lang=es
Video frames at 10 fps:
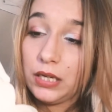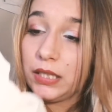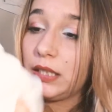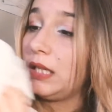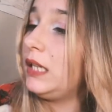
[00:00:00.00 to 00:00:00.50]

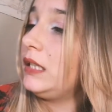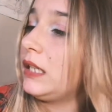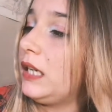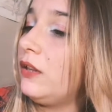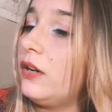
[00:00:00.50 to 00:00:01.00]
este,
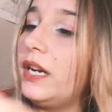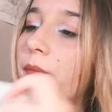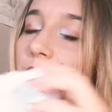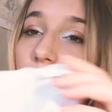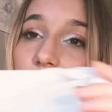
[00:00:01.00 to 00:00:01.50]
tejido
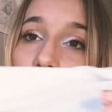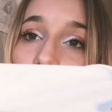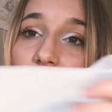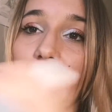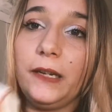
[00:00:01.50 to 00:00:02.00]
era para
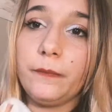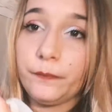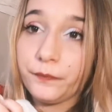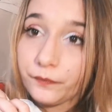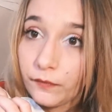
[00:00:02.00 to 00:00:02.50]

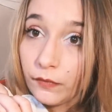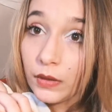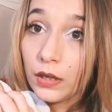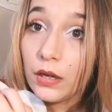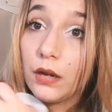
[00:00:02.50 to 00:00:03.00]
hacerme
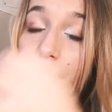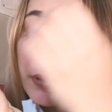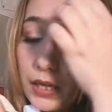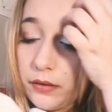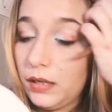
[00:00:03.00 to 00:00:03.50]

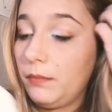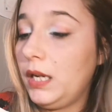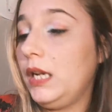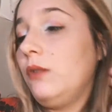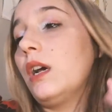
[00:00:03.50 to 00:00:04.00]
para
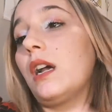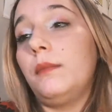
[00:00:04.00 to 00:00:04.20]
hacerme una